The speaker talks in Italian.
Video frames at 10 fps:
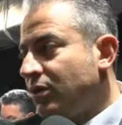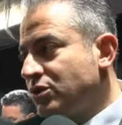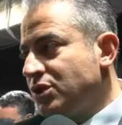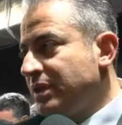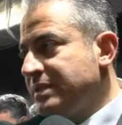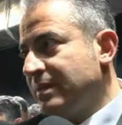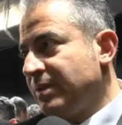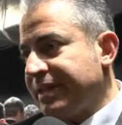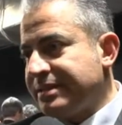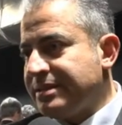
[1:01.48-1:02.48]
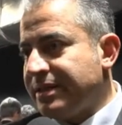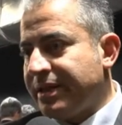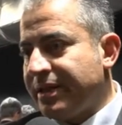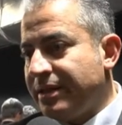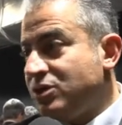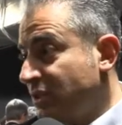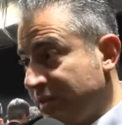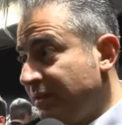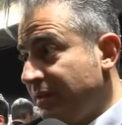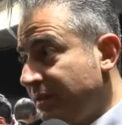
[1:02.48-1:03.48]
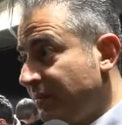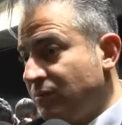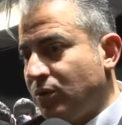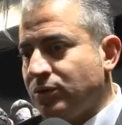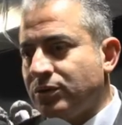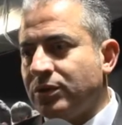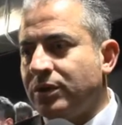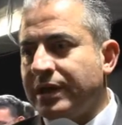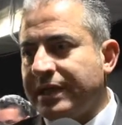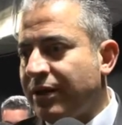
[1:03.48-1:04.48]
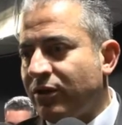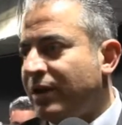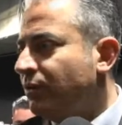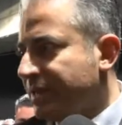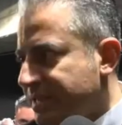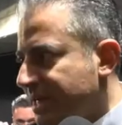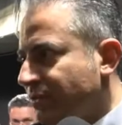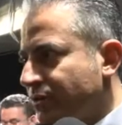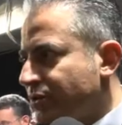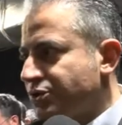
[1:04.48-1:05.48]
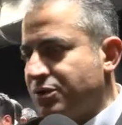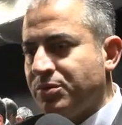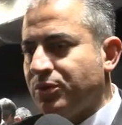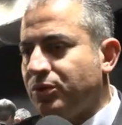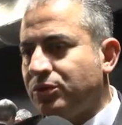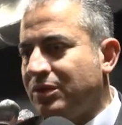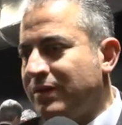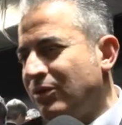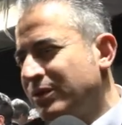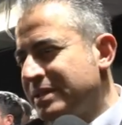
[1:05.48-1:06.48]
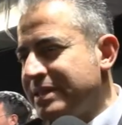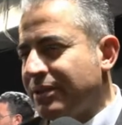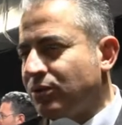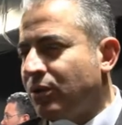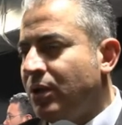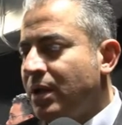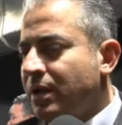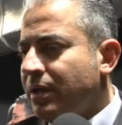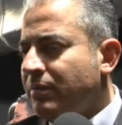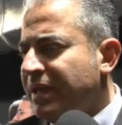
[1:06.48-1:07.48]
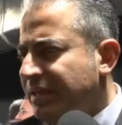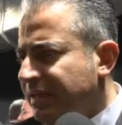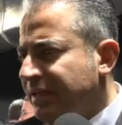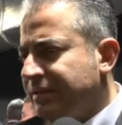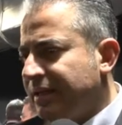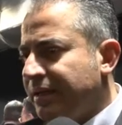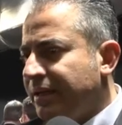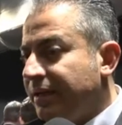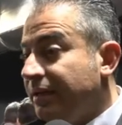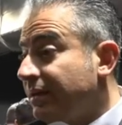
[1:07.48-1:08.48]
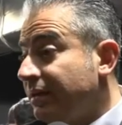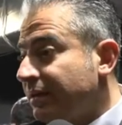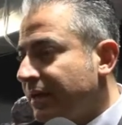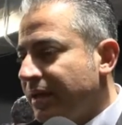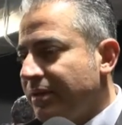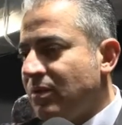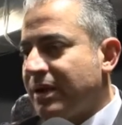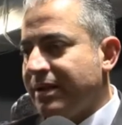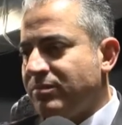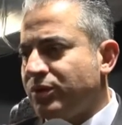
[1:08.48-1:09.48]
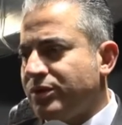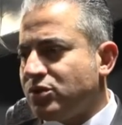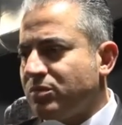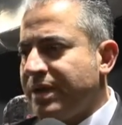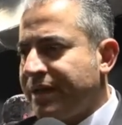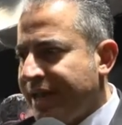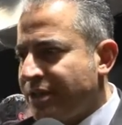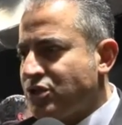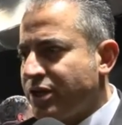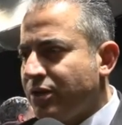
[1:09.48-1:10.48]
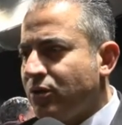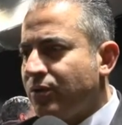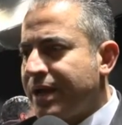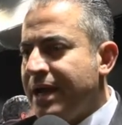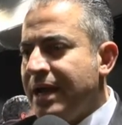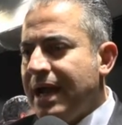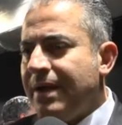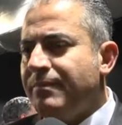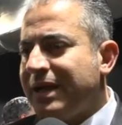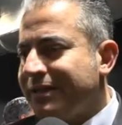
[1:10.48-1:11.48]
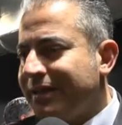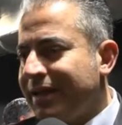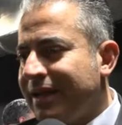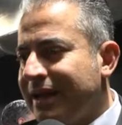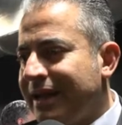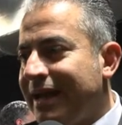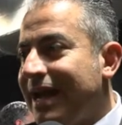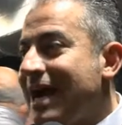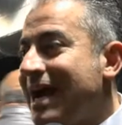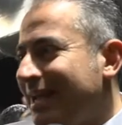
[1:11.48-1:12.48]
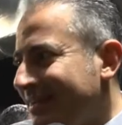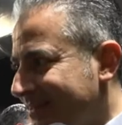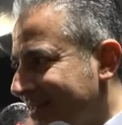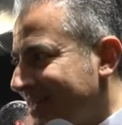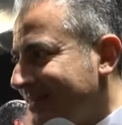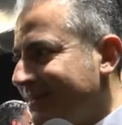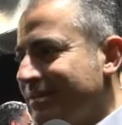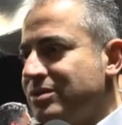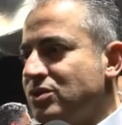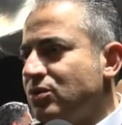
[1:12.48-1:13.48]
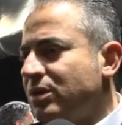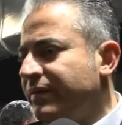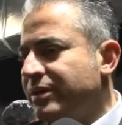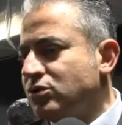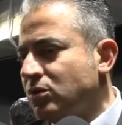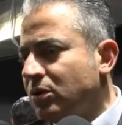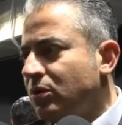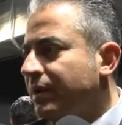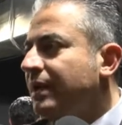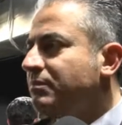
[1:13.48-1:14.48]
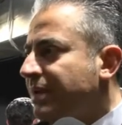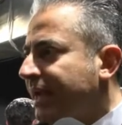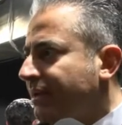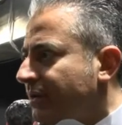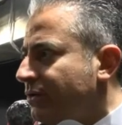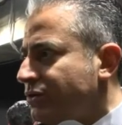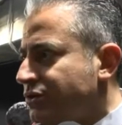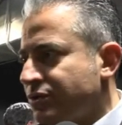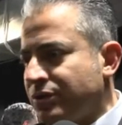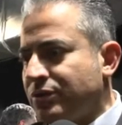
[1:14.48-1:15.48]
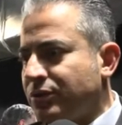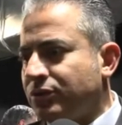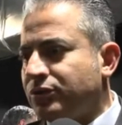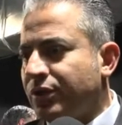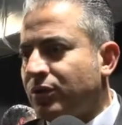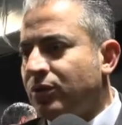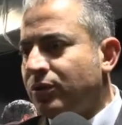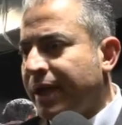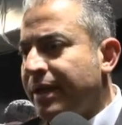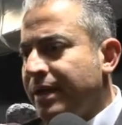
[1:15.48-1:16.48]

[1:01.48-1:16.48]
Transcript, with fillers: oggi iniziamo ad essere cittadini del mondo, è chiaro, valorizzando i nostri prodotti, valorizzando il Made in Italy, eh, che in qualche modo insomma, riesce ancora a mantenere alta l'attenzione verso quello che è il brand, il nostro tricolore